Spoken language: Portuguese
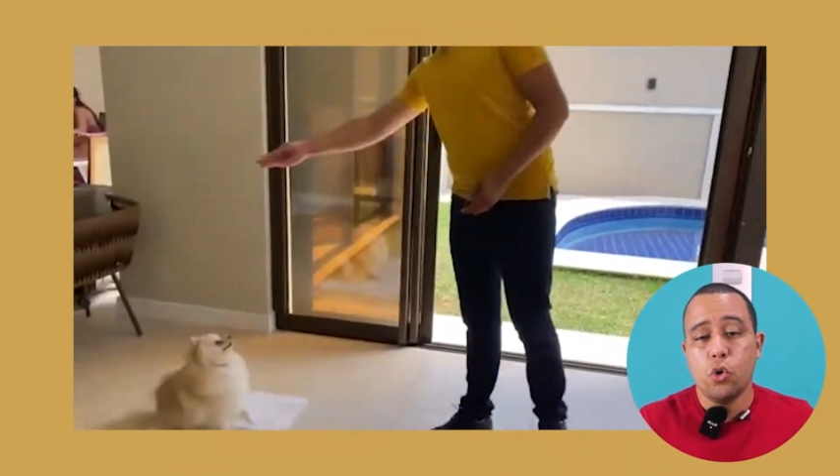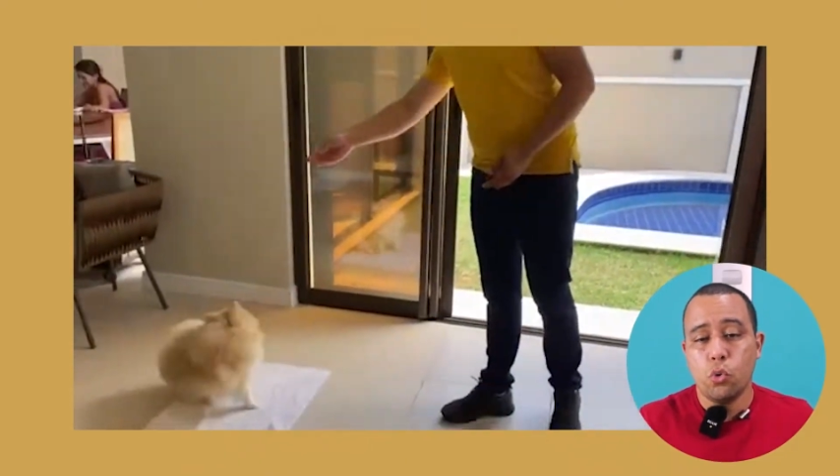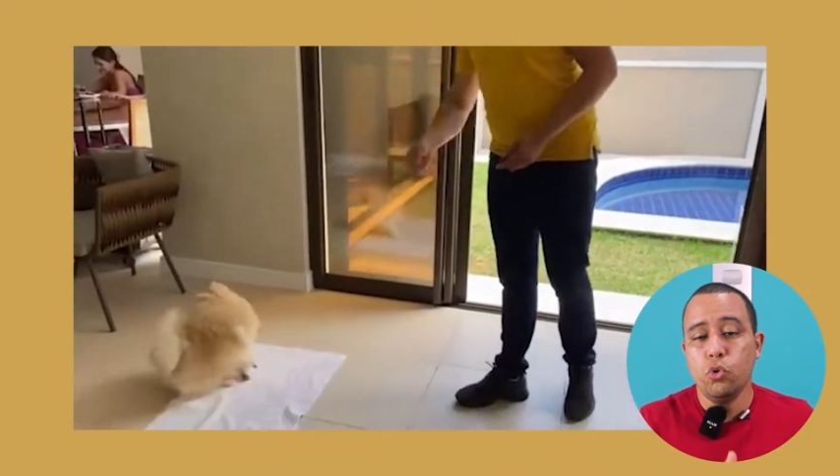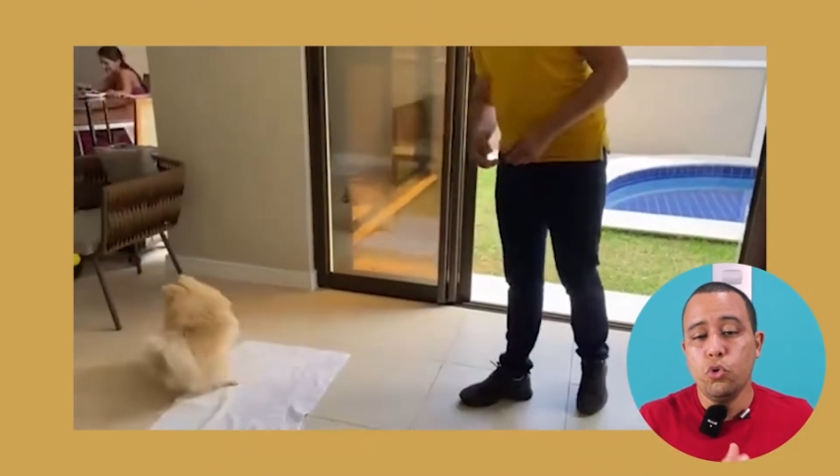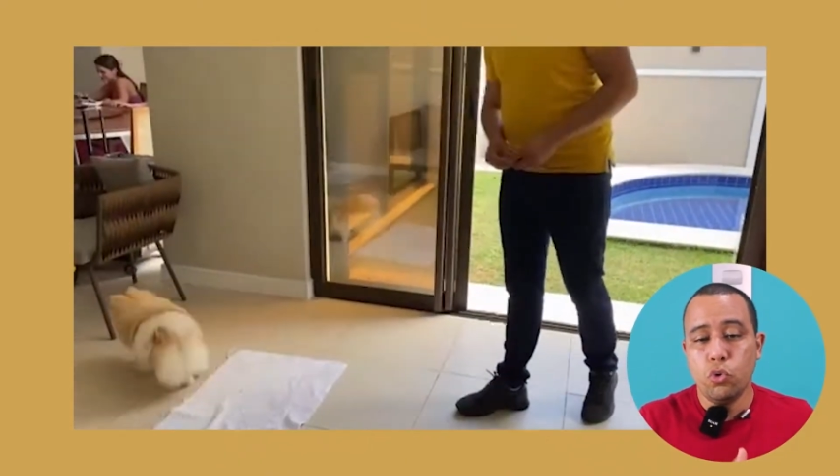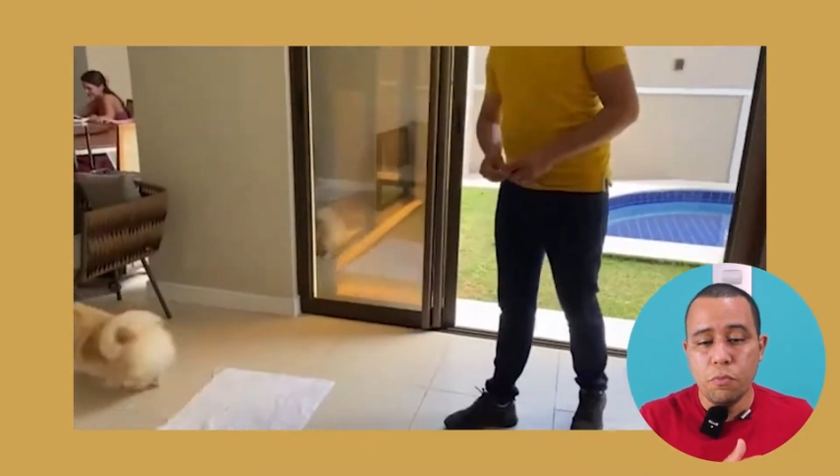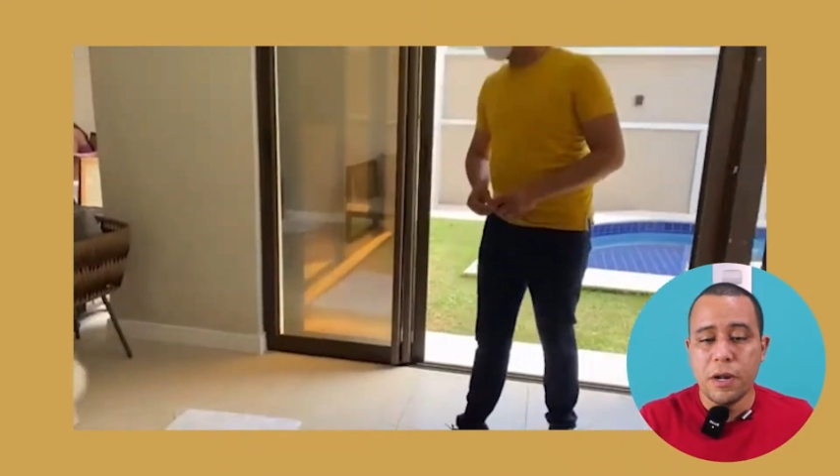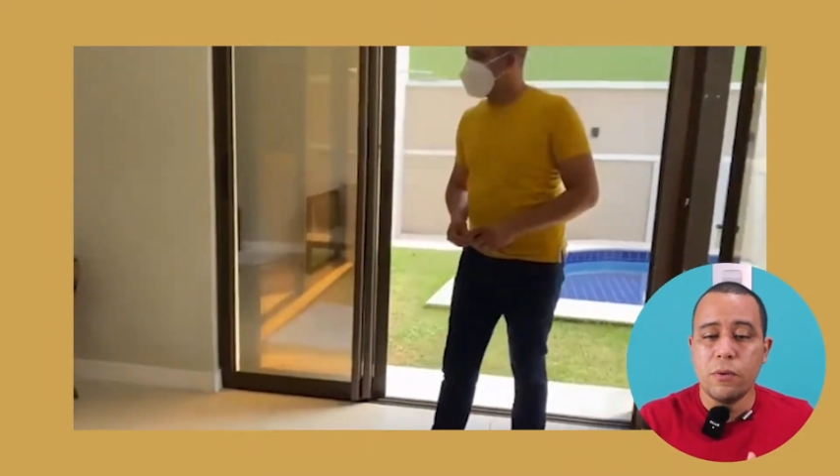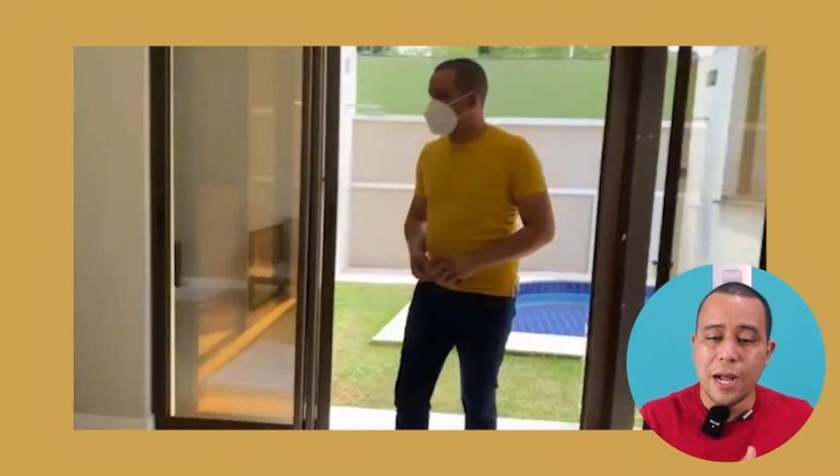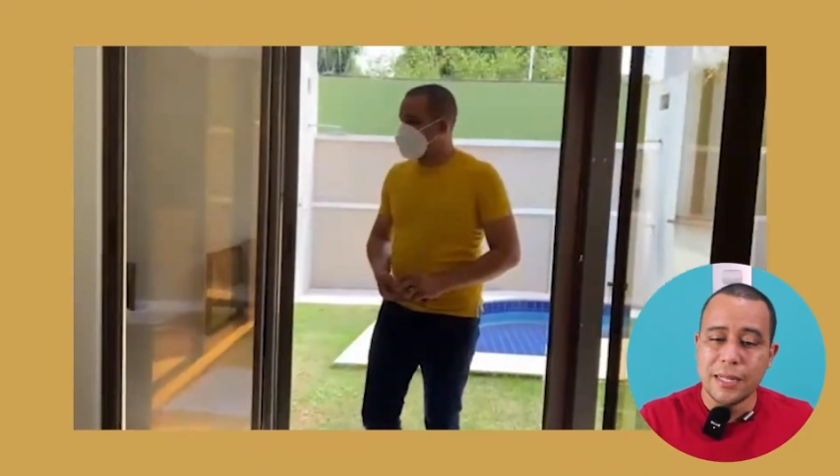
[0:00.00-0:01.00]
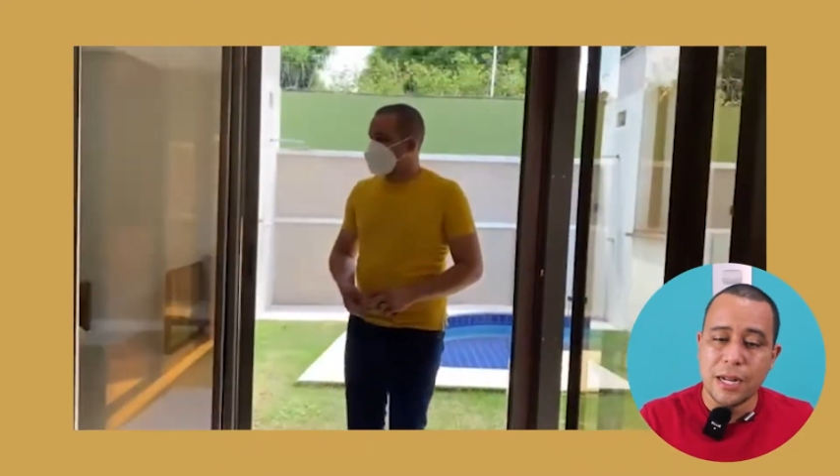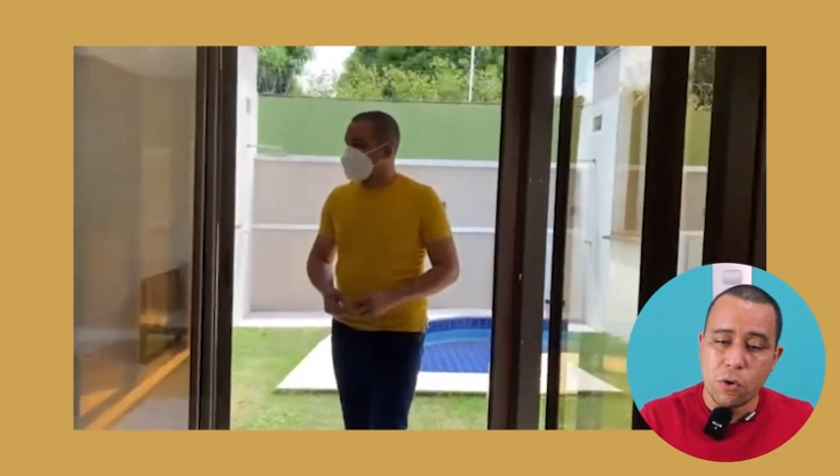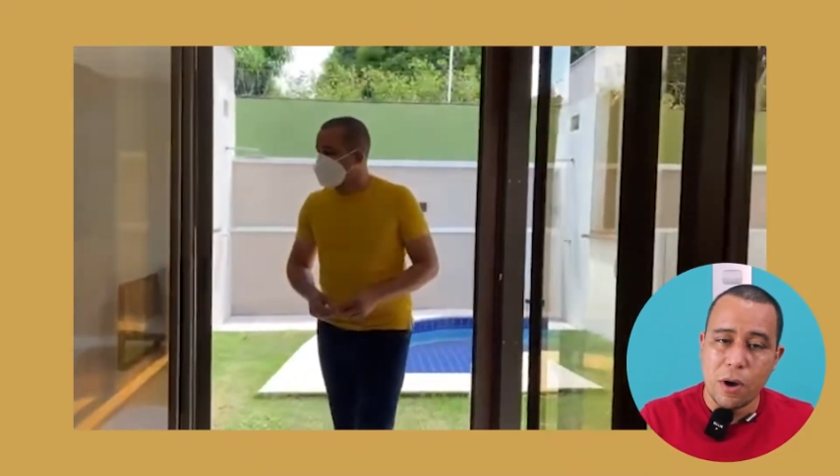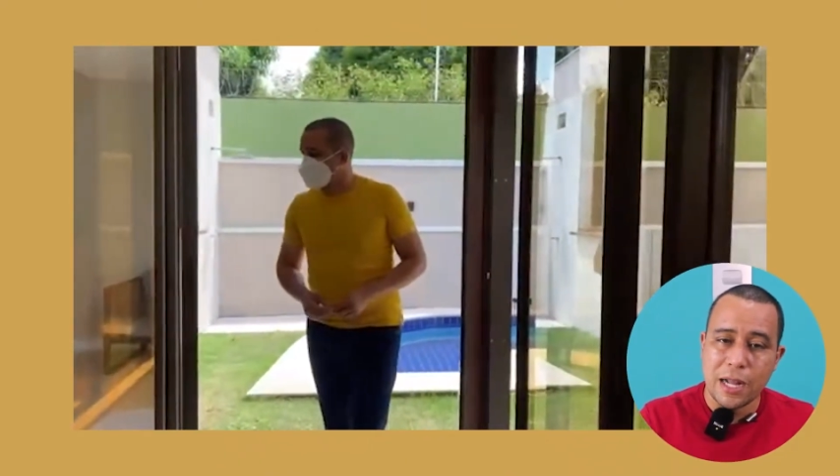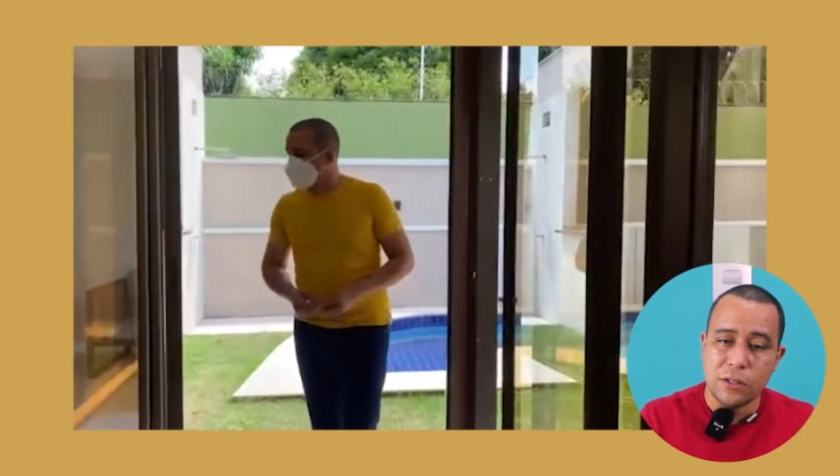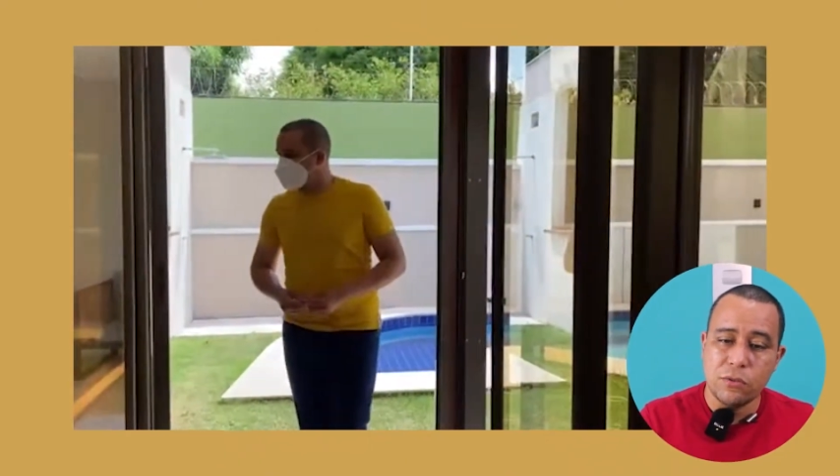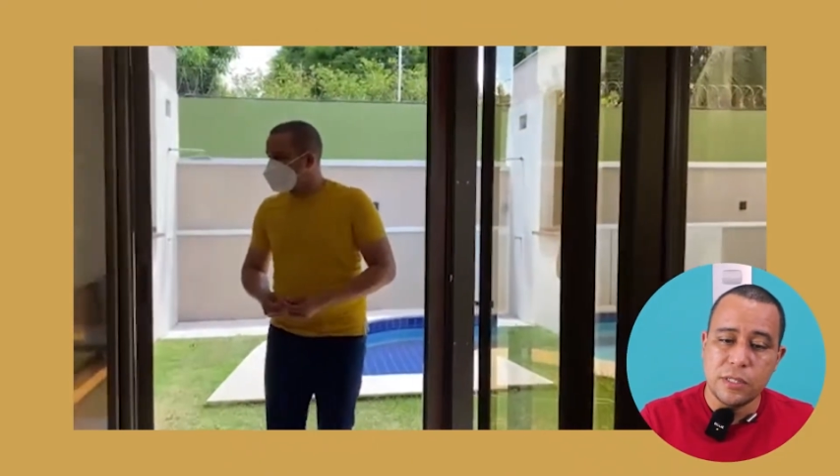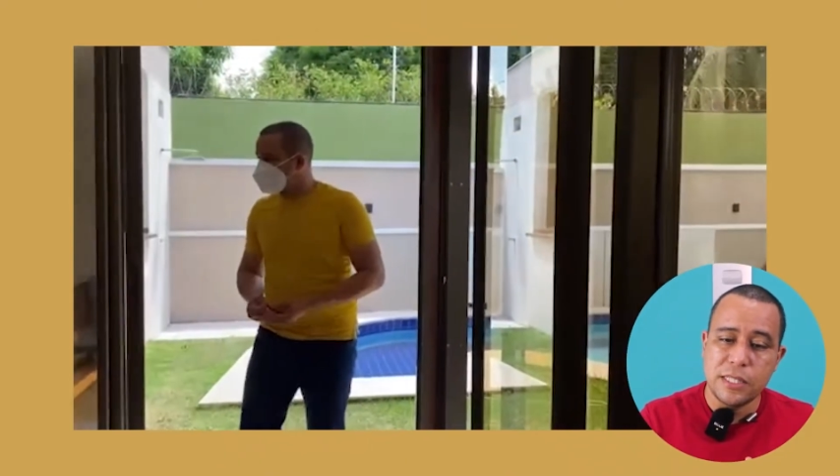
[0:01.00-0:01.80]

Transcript: O número adequado